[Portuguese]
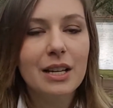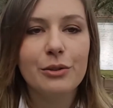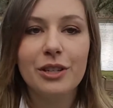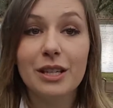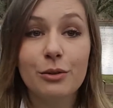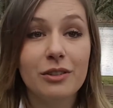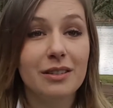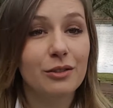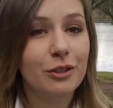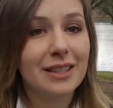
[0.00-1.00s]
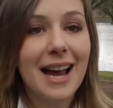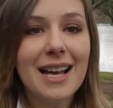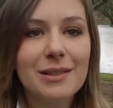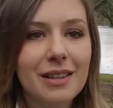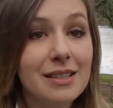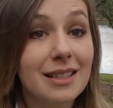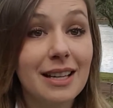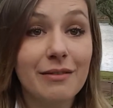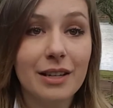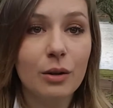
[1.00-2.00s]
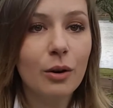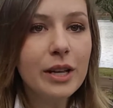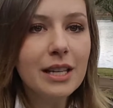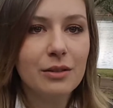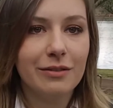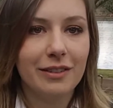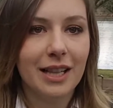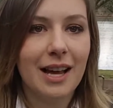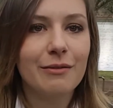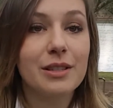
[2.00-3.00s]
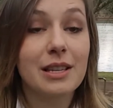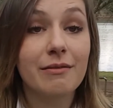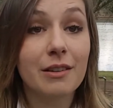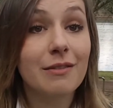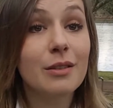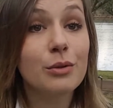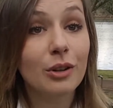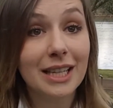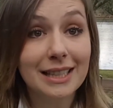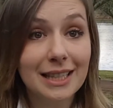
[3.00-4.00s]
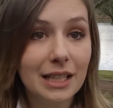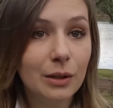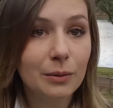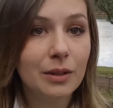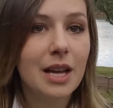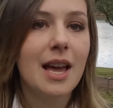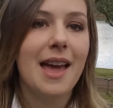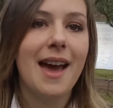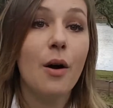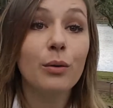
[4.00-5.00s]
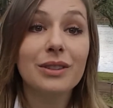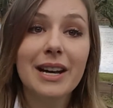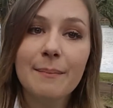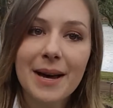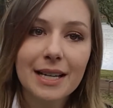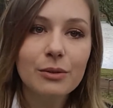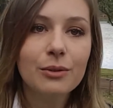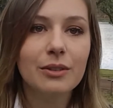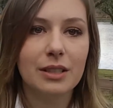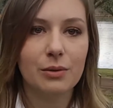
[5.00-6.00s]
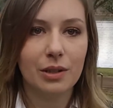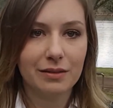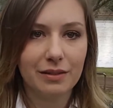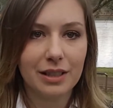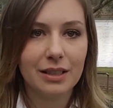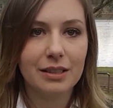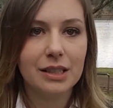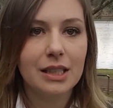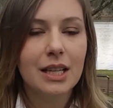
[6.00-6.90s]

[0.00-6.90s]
de que te, te dá às vezes até vergonha de falar, você vive em solidão, é algo dramático na sua vida.